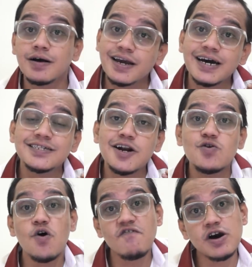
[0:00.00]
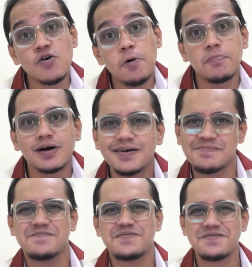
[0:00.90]
कहता नो वे होम
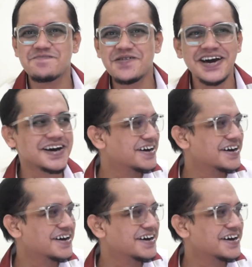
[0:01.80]
अबे